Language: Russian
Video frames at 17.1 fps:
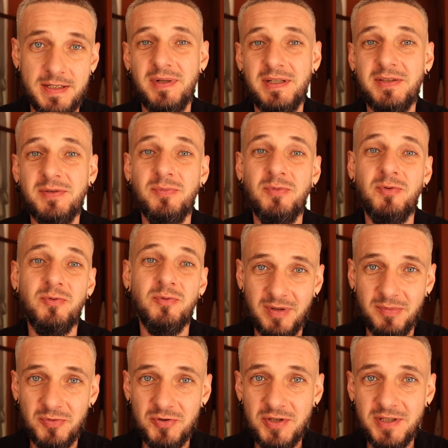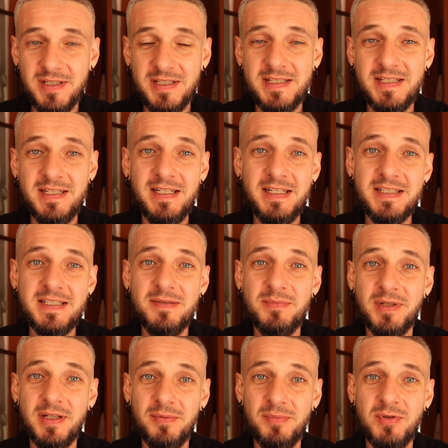Поэтому обучение дирекциям
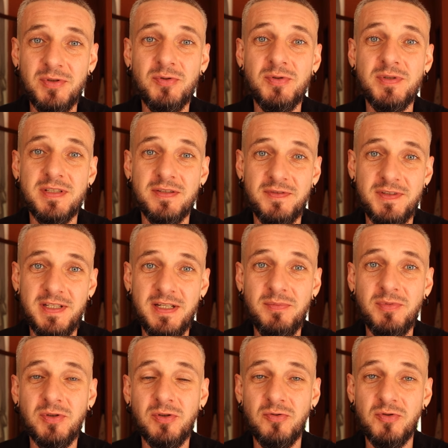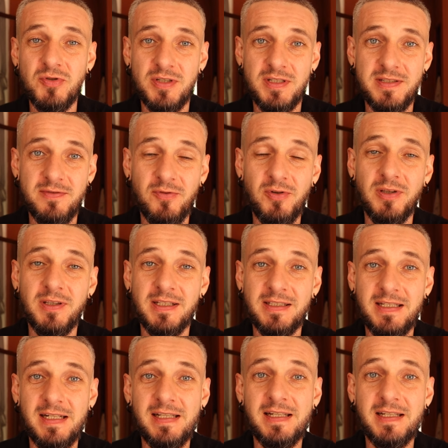рекомендуется всем, кто уже освоил
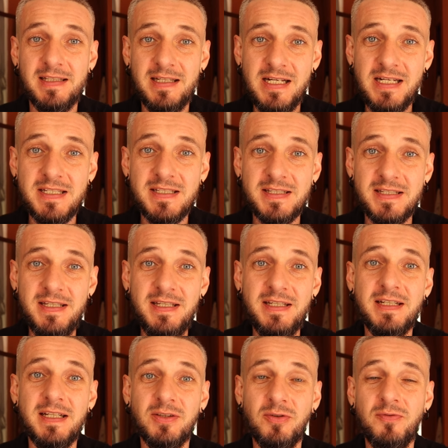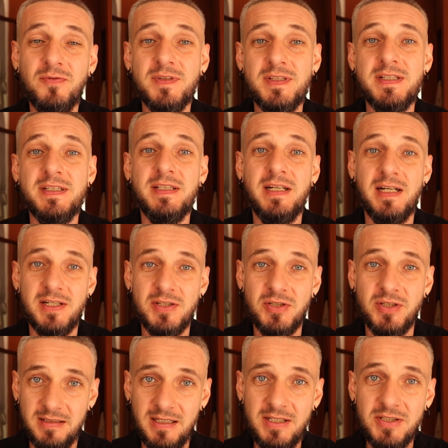натальный анализ и готов идти
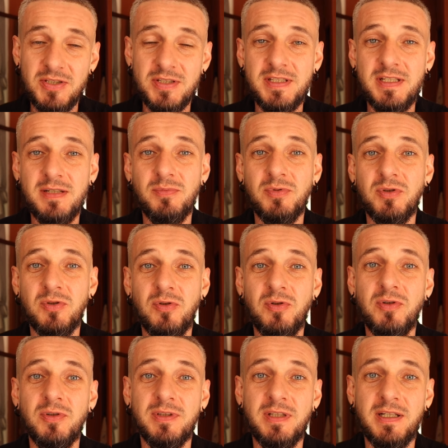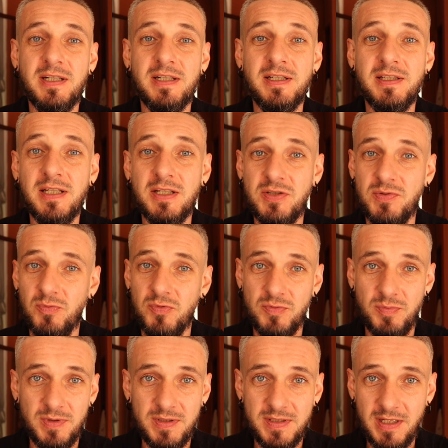дальше. Также тем, кто так или иначе
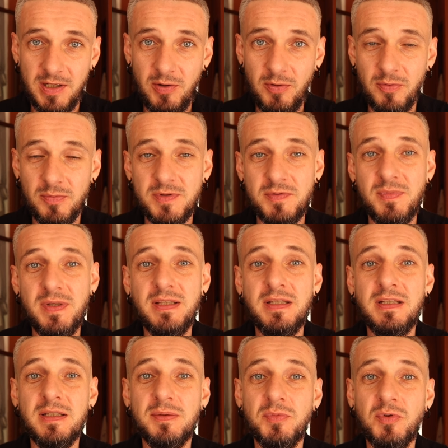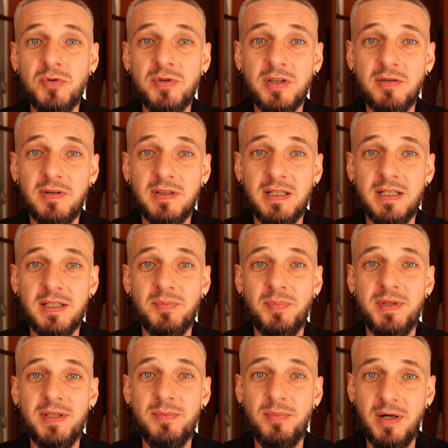может быть знаком с методом, но не хватает
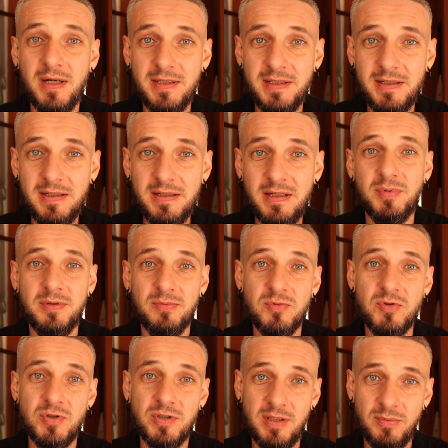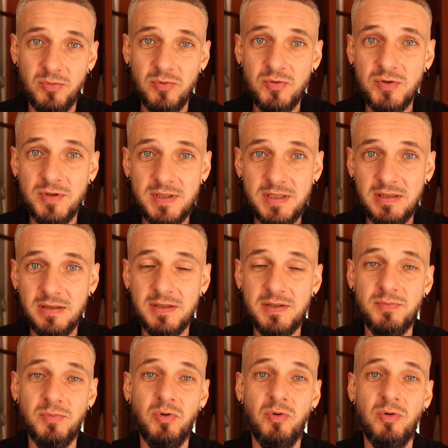понимания, потому что там нужно
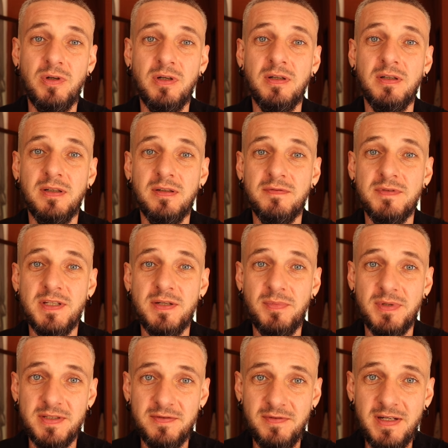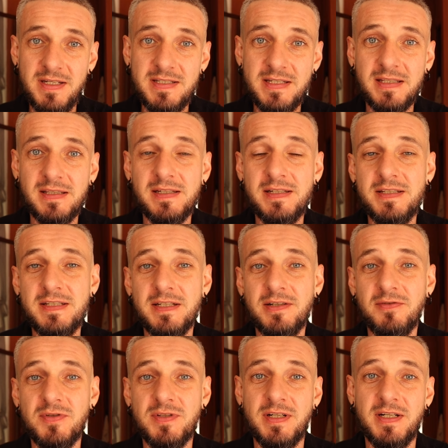делать много взаимосвязи,
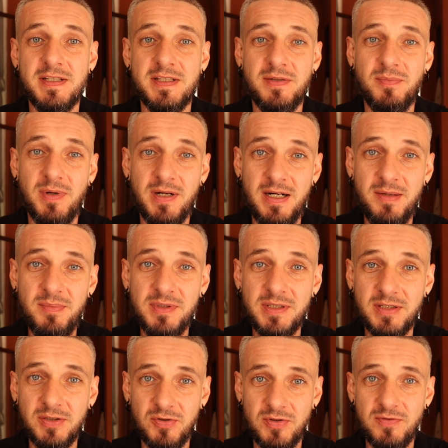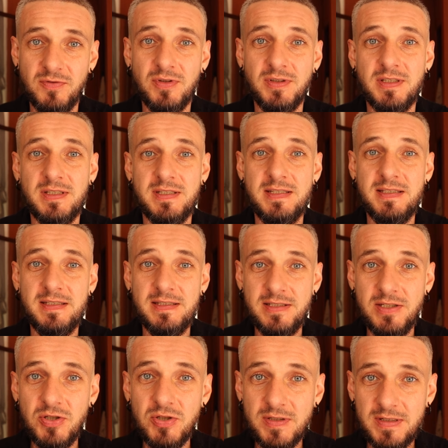анализировать разные параметры, то есть вот это
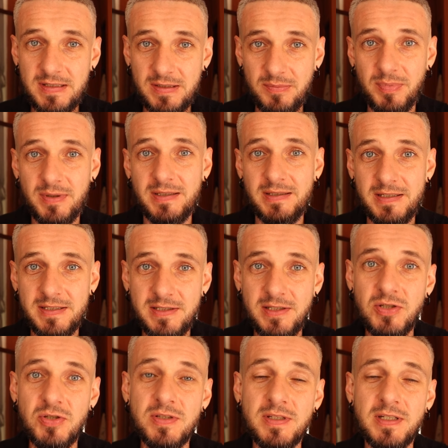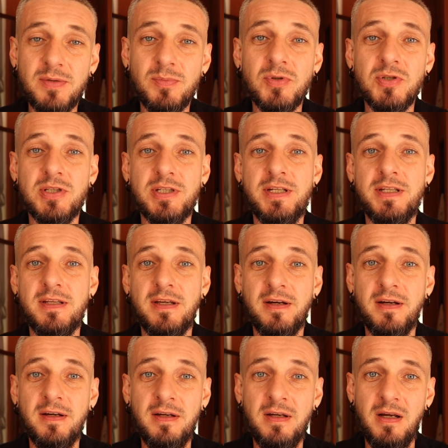синтетическое прогностическое
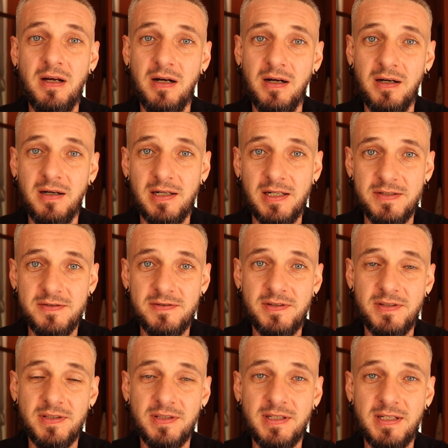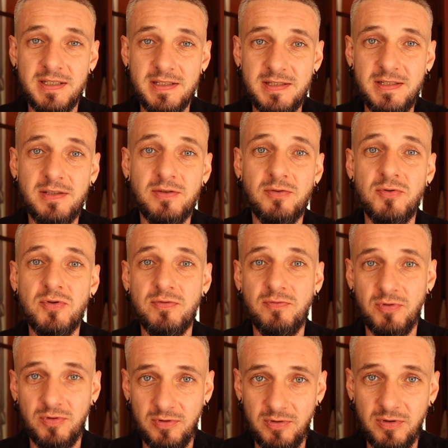мышление а, развито не до конца, тоже
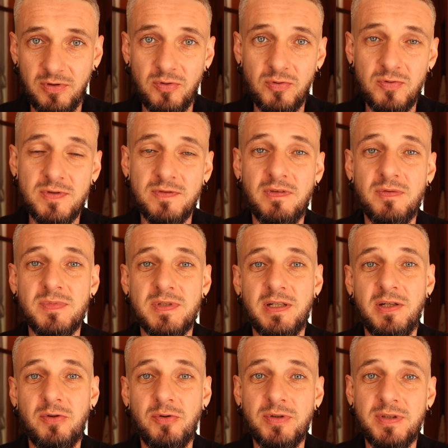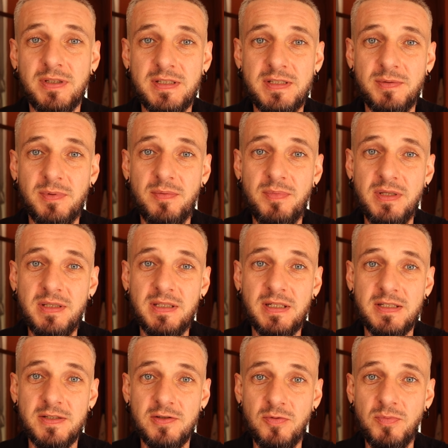вот курс вам закроет эти моменты,
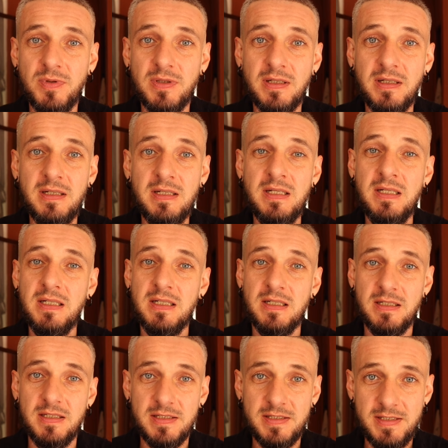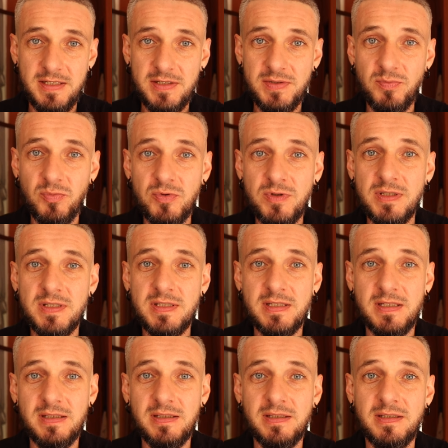особенно Э, здесь будет
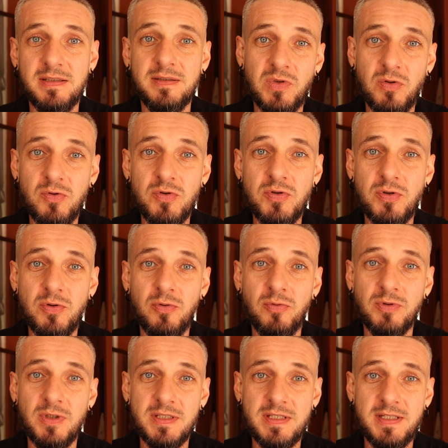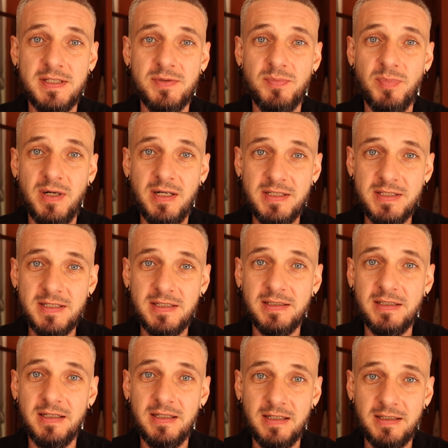ценно то, что у нас есть практика
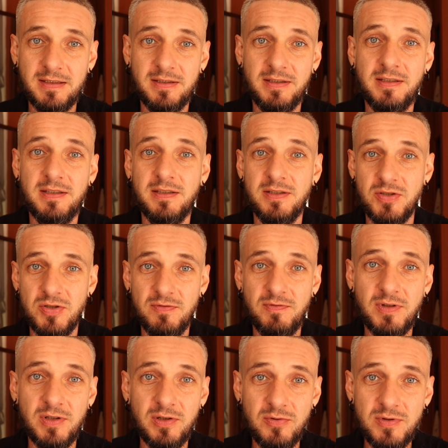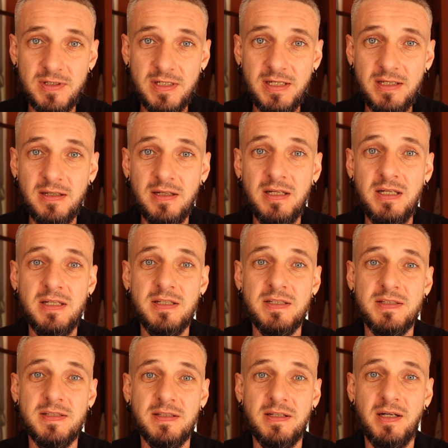на картах э, живых людей –
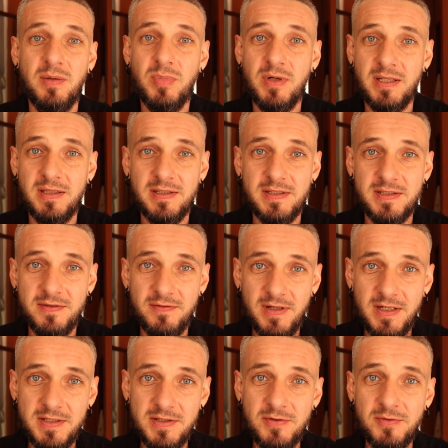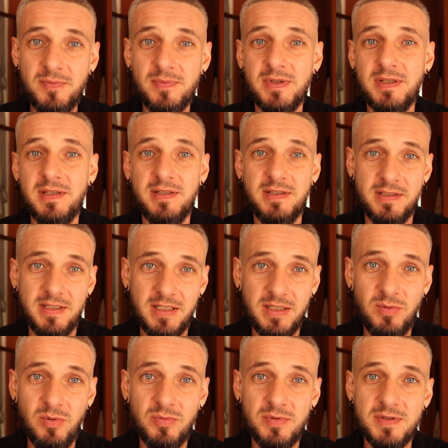с обратной связью, и
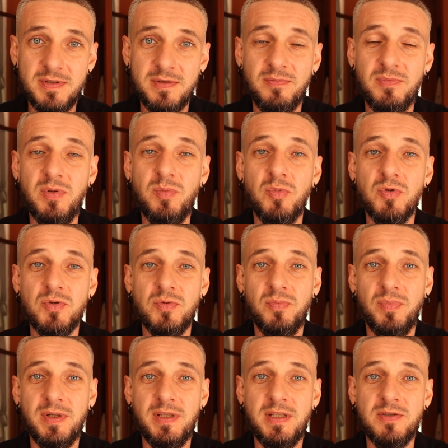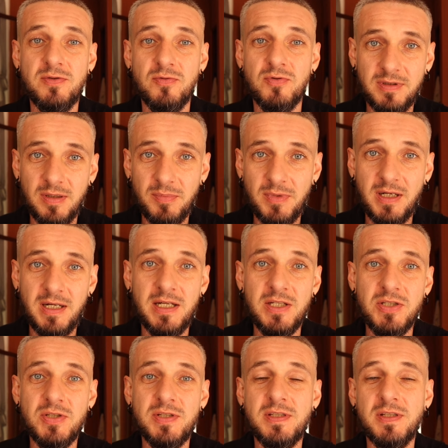таким образом мы можем понять уже, там, какая
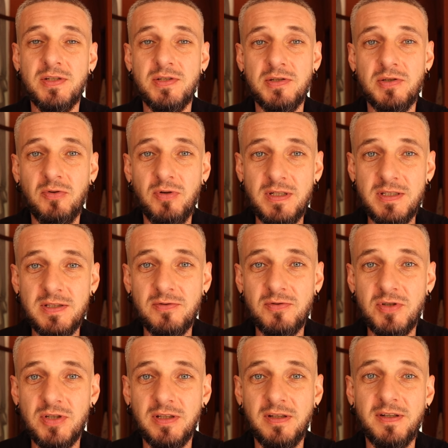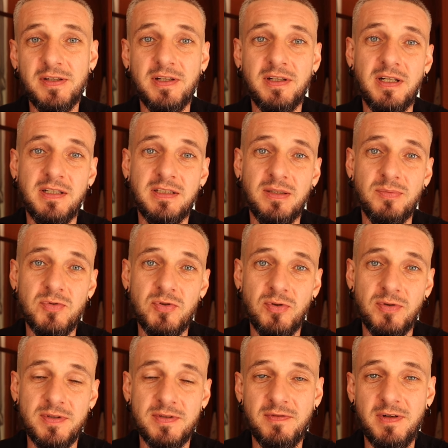жизненная ситуация у человека, как там
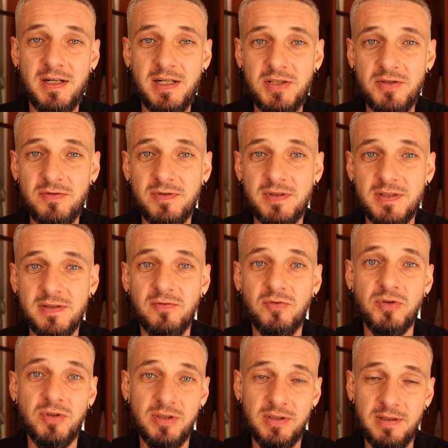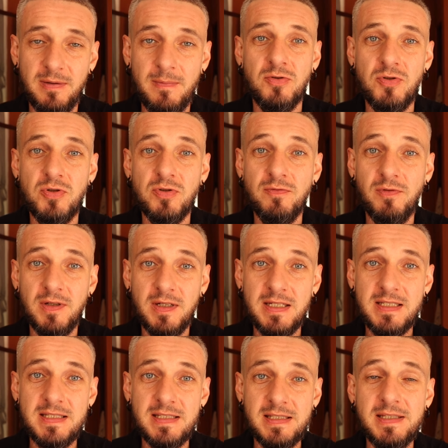что разворачивается. Вот это очень
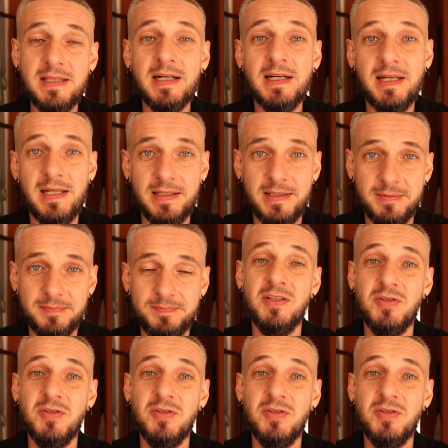увлекательно и наглядно.